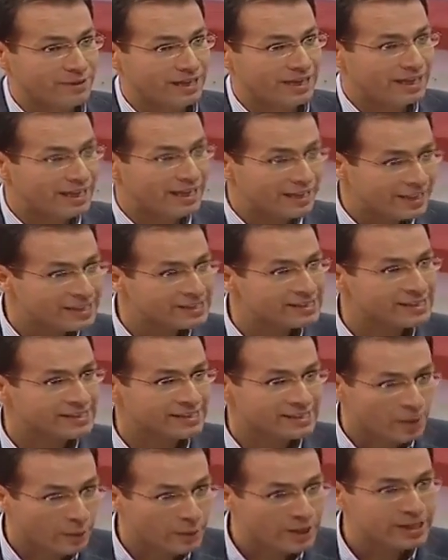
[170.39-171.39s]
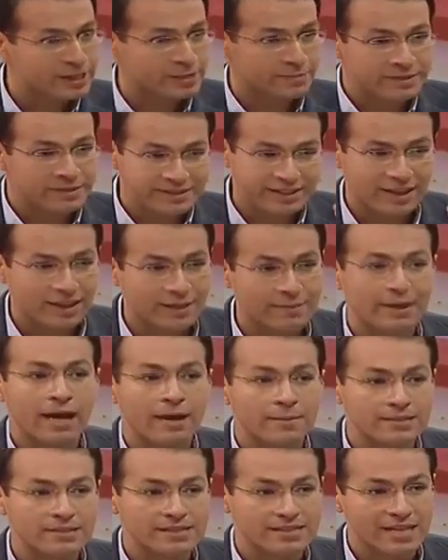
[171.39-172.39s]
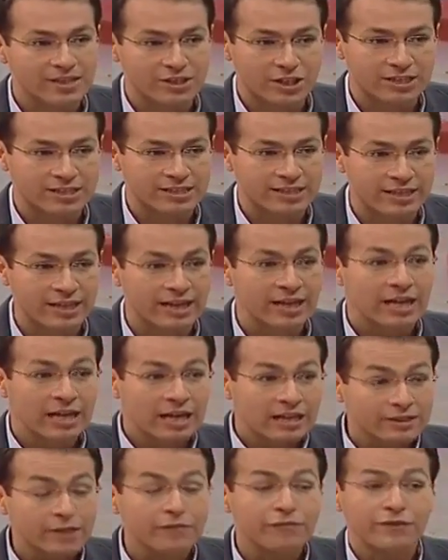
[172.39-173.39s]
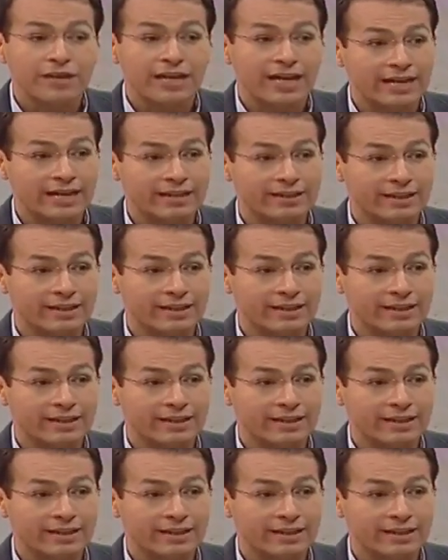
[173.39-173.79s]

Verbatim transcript: بلال هي قصه زواج بنتك عمرها 15 سنه طفله